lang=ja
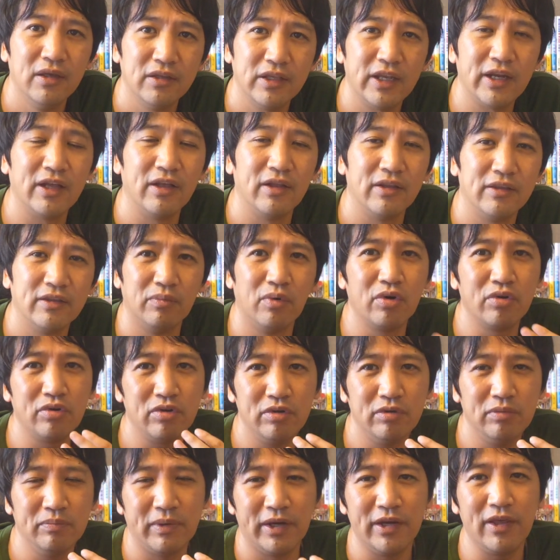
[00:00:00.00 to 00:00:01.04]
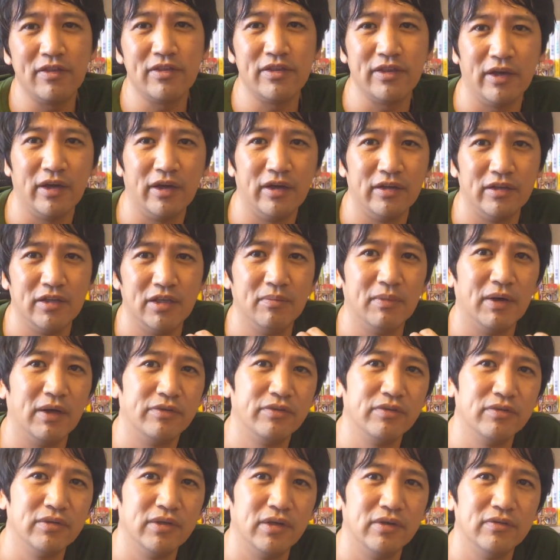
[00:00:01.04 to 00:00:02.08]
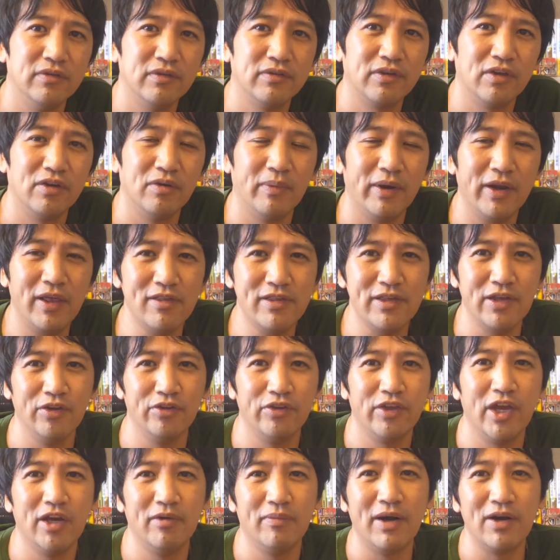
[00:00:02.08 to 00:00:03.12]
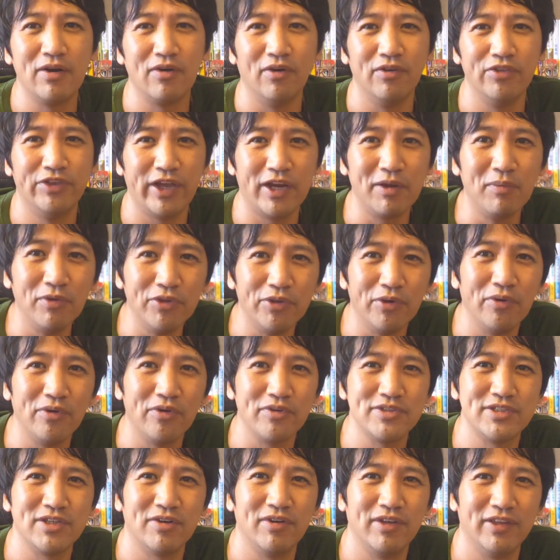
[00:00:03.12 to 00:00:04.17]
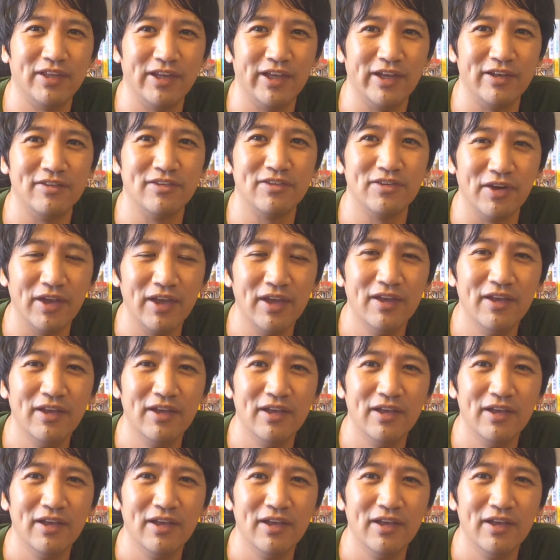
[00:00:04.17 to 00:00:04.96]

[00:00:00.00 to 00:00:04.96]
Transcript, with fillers: ただ僕マレーシアに今住んでるんですけどマレーシアの電話番号誰も登録してくれてないんですよね